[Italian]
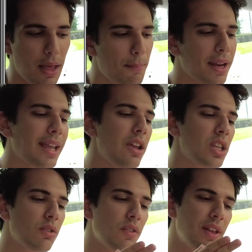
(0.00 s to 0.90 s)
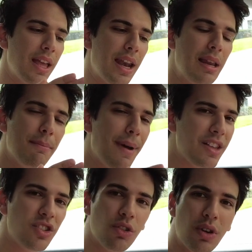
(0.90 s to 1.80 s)
perché io devo vedere
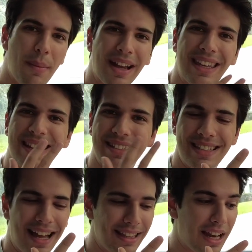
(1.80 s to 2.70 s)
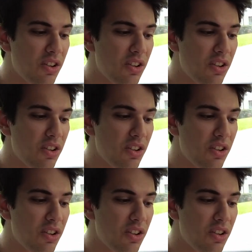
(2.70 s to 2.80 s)
l'immagine di una macchina standard?